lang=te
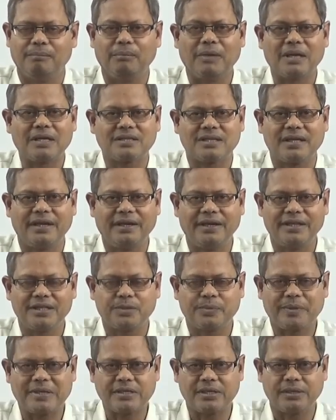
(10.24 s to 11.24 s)
మన సండే
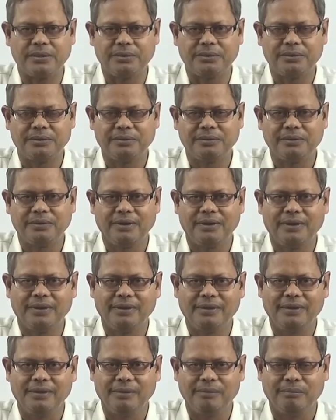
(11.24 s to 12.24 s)
స్పెషల్
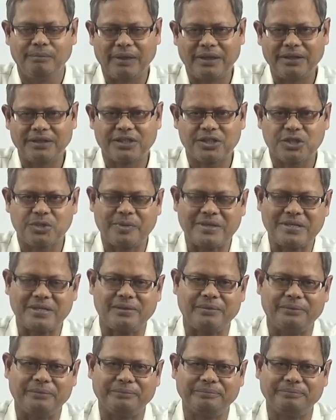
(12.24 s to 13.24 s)
మరింత
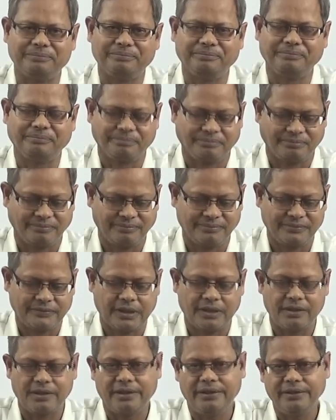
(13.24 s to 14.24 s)
స్పెషల్
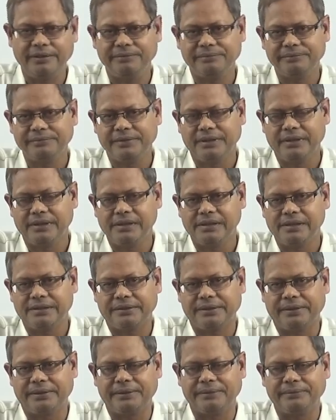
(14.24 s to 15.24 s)
కదండి
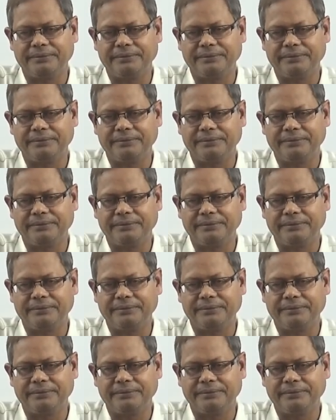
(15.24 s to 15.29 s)
సో